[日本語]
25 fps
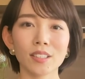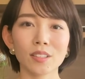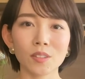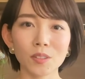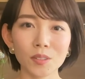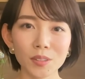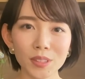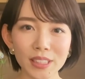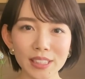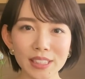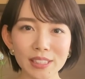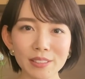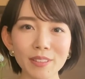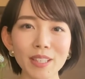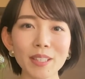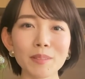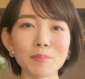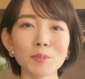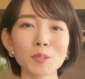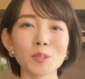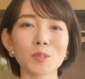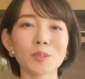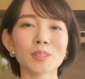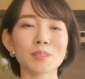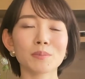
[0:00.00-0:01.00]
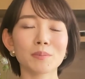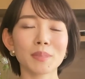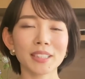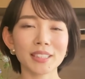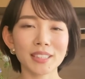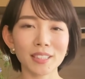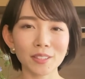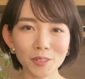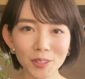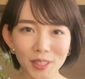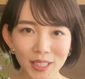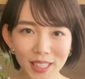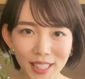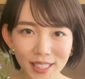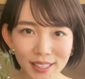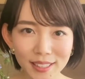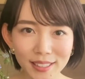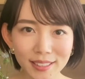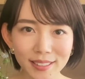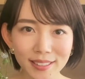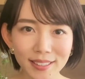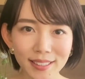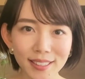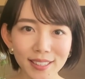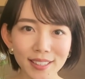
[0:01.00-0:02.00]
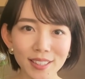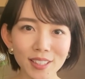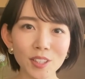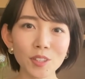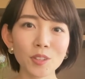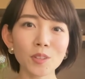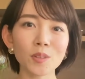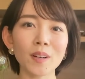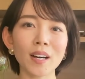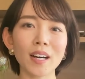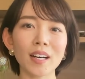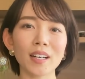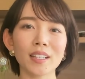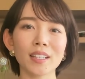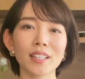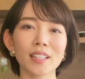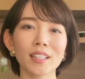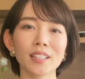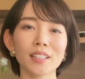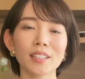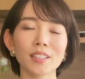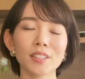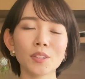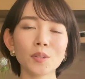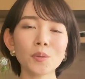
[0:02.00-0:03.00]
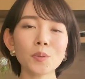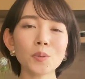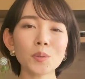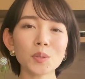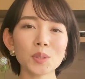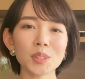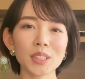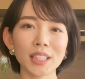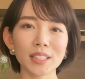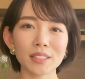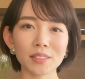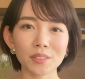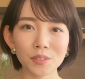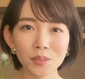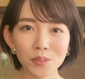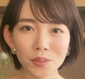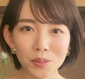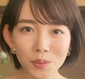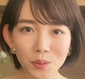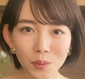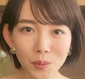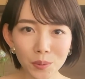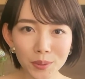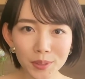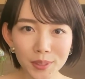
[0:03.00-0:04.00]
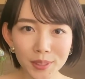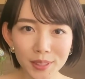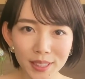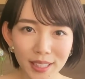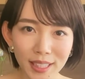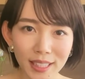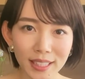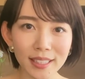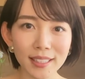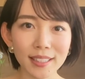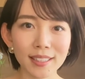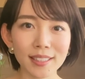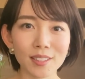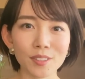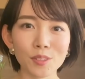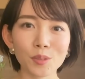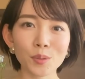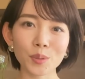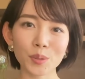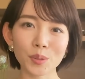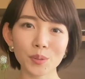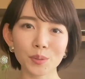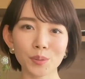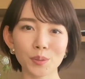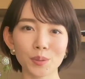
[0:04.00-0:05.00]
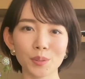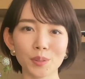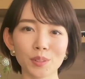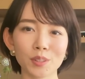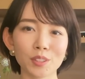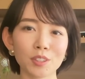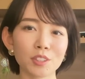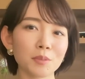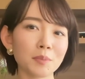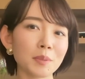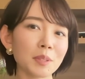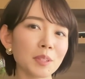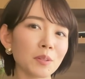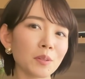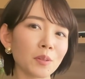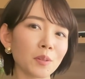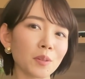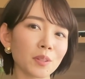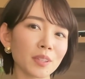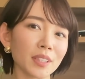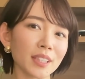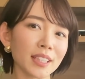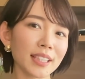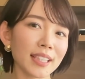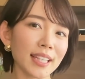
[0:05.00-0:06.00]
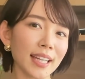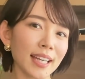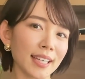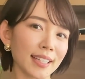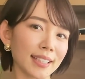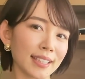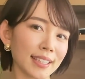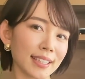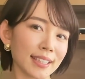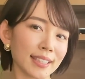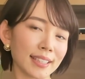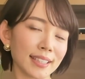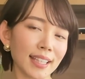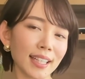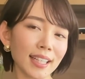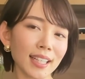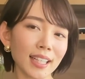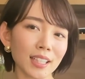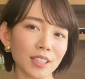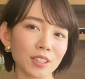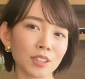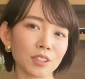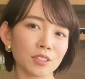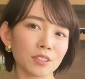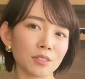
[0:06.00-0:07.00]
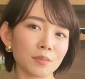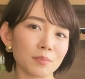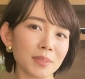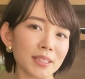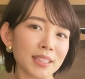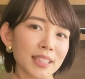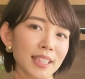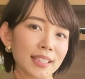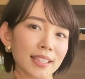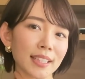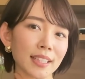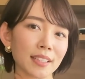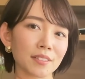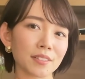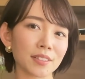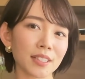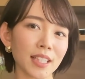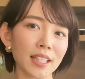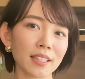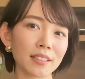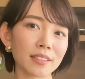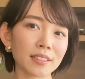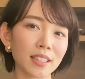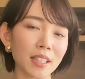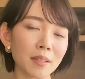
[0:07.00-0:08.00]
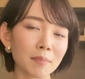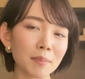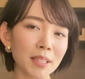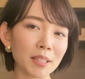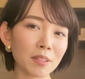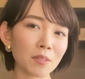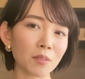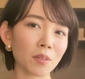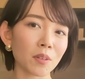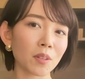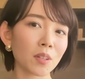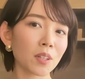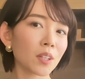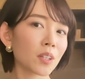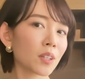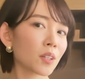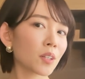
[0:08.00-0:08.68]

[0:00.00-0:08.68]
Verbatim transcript: こんにちは、元島沙織です。今日は強鎖乳突筋という首をきれいに長く見せてくれるためのこ